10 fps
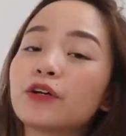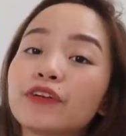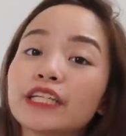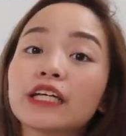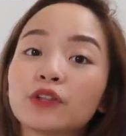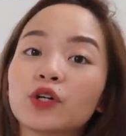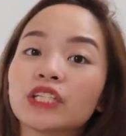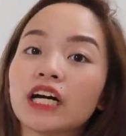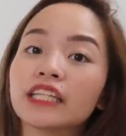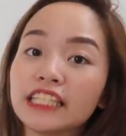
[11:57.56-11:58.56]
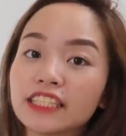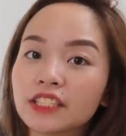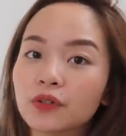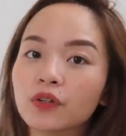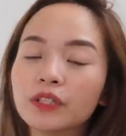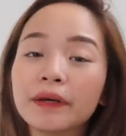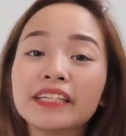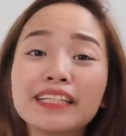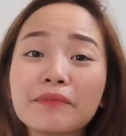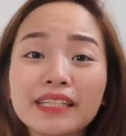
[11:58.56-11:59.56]
Perfect na to sa needs ko.
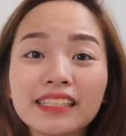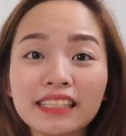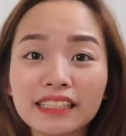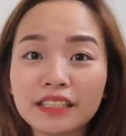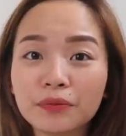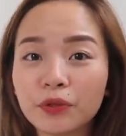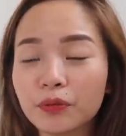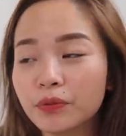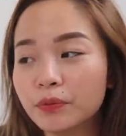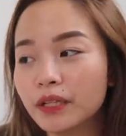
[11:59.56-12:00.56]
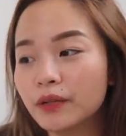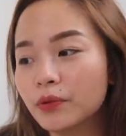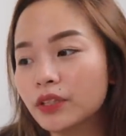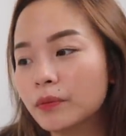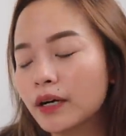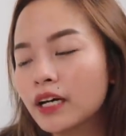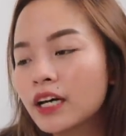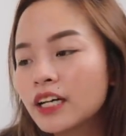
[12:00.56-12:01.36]
Depende naman yan sa needs mo yung bibilin mo, di ba?